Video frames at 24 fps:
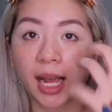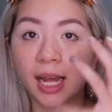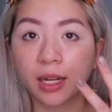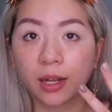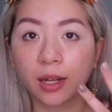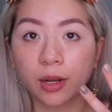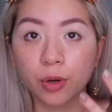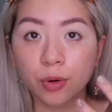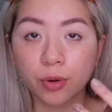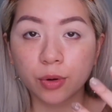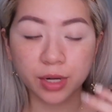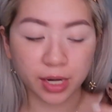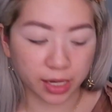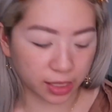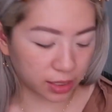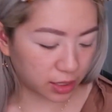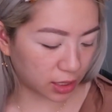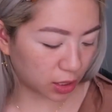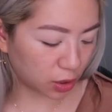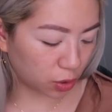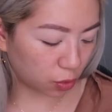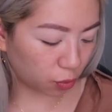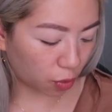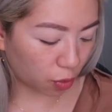它的晕染
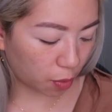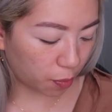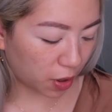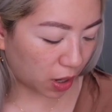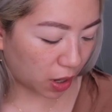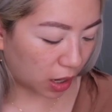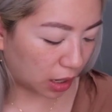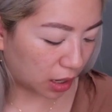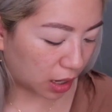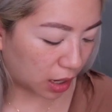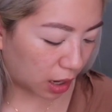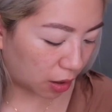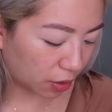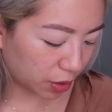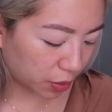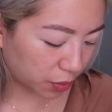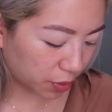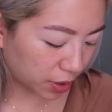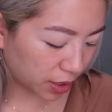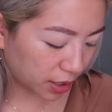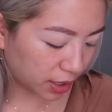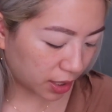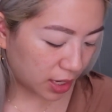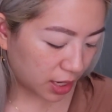程度会不会很好，因
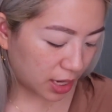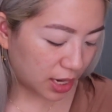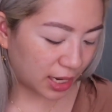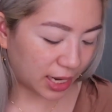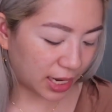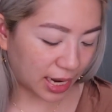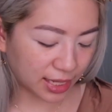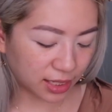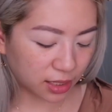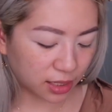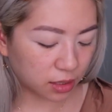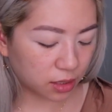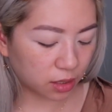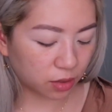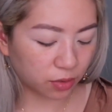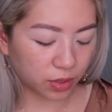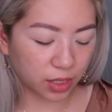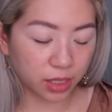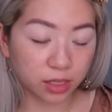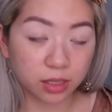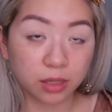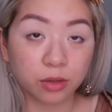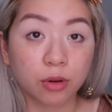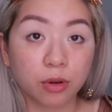为蓝色这种
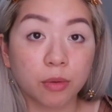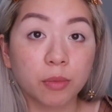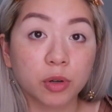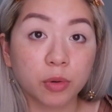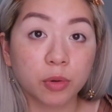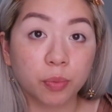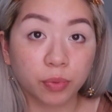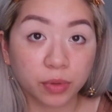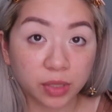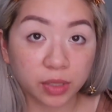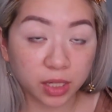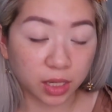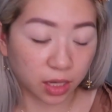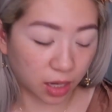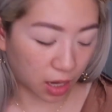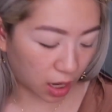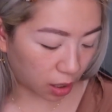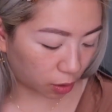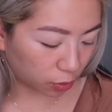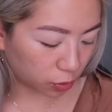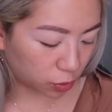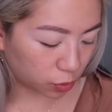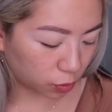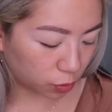颜色原本就不是很
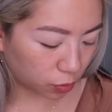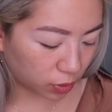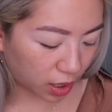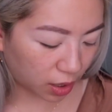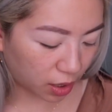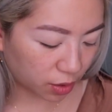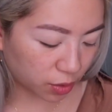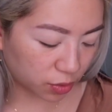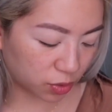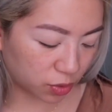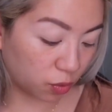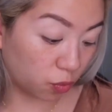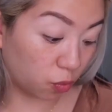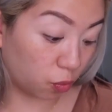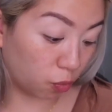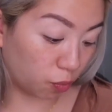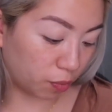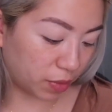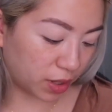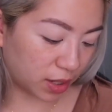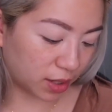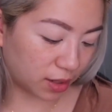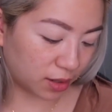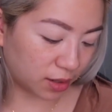好做，然后又是雾
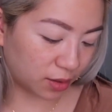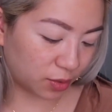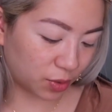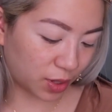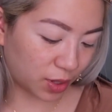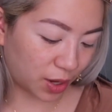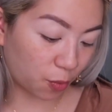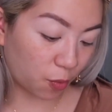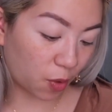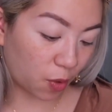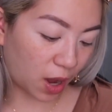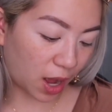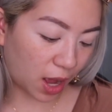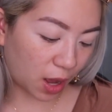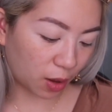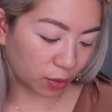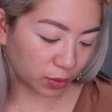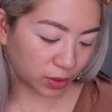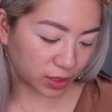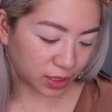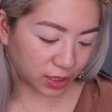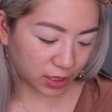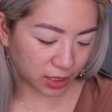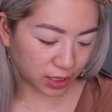面的，所以我
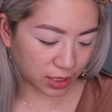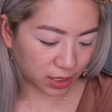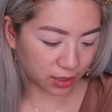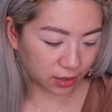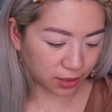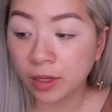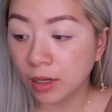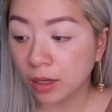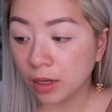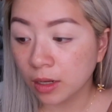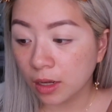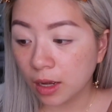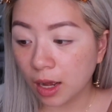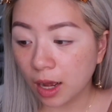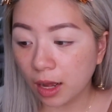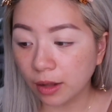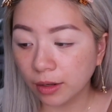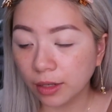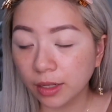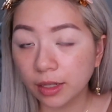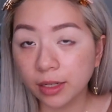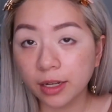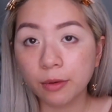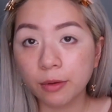好奇。
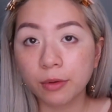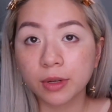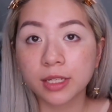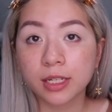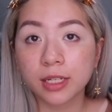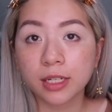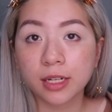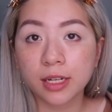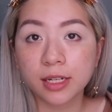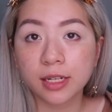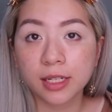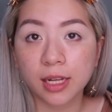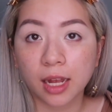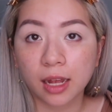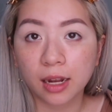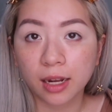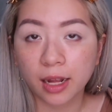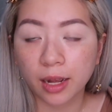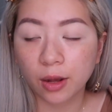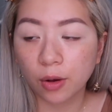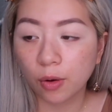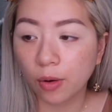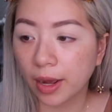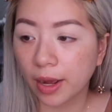好呢，那我今天想要
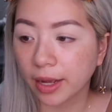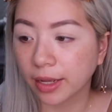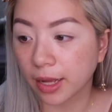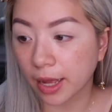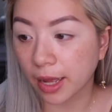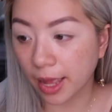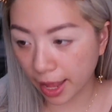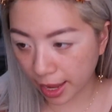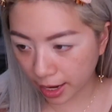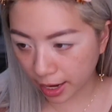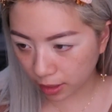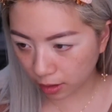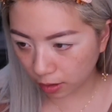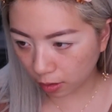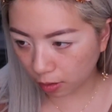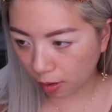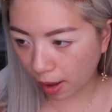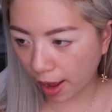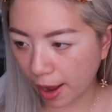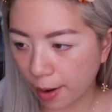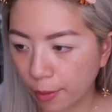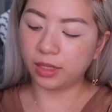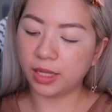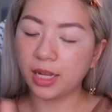来画一个 h a l l o
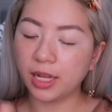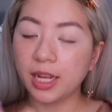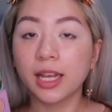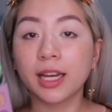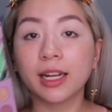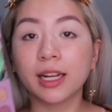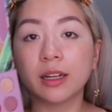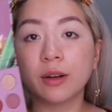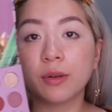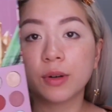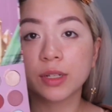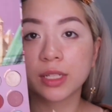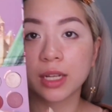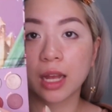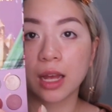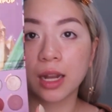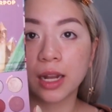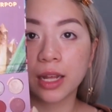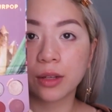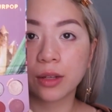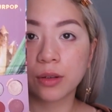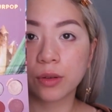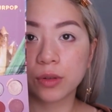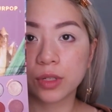Eye。第一个呢，我想要
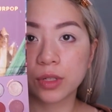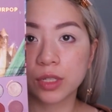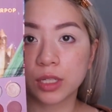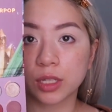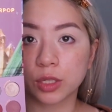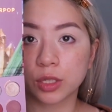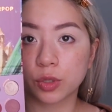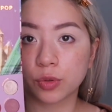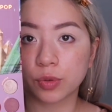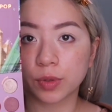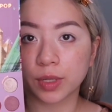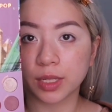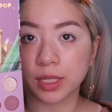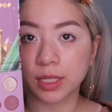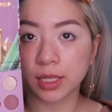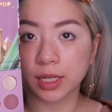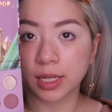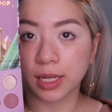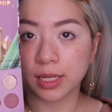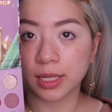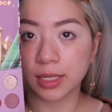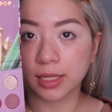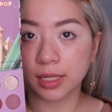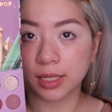来用用 Citrine 这个
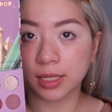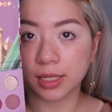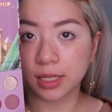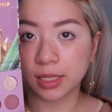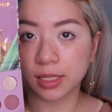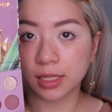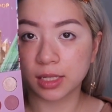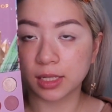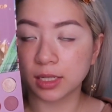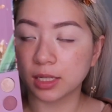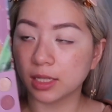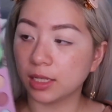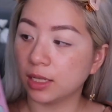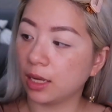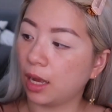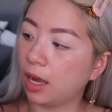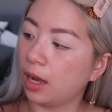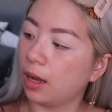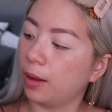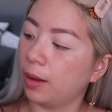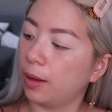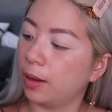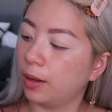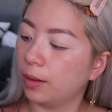颜色，这个是
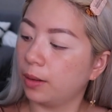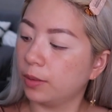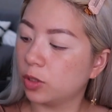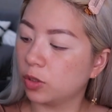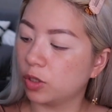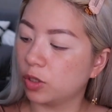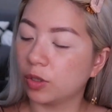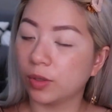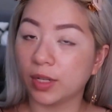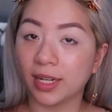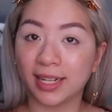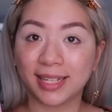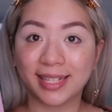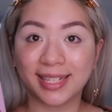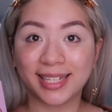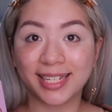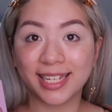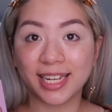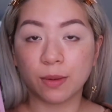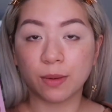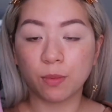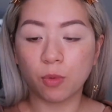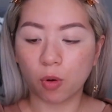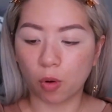呃就是有点
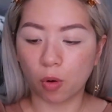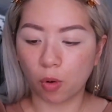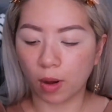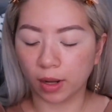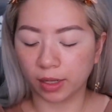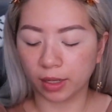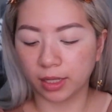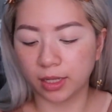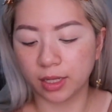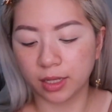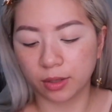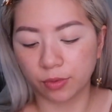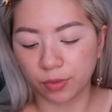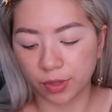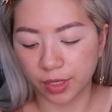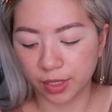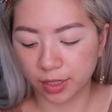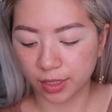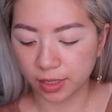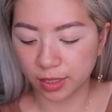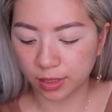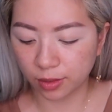芥末黄的那种颜